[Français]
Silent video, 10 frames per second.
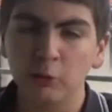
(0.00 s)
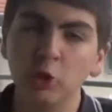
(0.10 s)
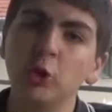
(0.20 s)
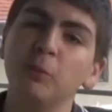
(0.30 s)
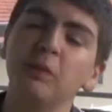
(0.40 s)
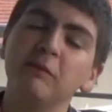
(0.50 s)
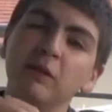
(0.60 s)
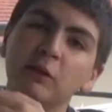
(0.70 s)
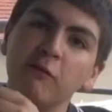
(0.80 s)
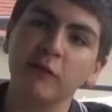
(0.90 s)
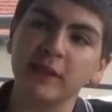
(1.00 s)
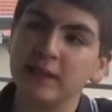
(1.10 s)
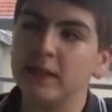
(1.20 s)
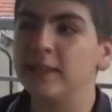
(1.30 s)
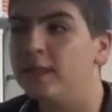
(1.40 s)
Toujours pas de victoire
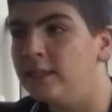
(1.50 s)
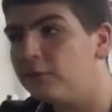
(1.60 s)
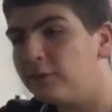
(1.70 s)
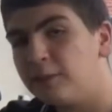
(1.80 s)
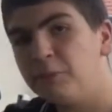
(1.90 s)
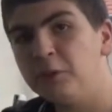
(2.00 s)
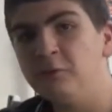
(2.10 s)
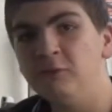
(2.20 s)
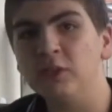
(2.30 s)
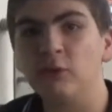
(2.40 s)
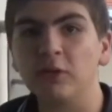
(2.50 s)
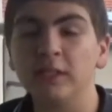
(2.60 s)
française. L'année dernière, on se rappelle une victoire le